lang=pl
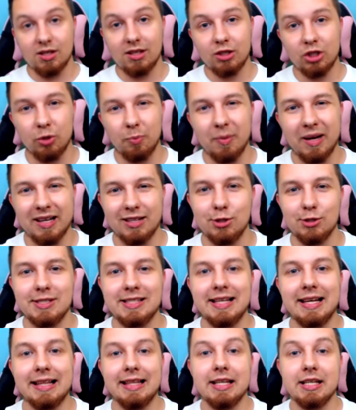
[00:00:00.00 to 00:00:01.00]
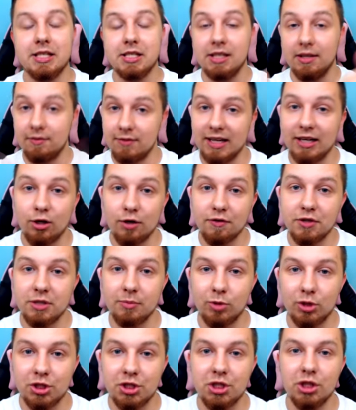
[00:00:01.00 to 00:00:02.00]
ale to bardzo serdecznie w
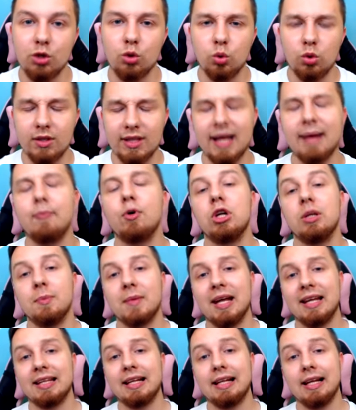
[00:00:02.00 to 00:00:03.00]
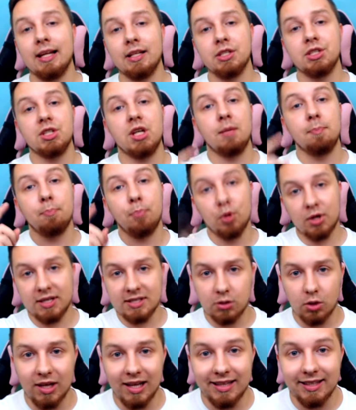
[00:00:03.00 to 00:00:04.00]
najnowszym odcinku na moim kanale, a dzisiaj po
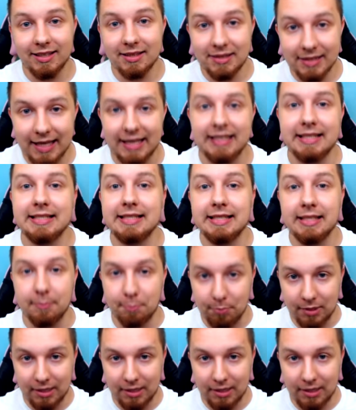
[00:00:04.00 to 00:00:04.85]
raz kolejny Tasty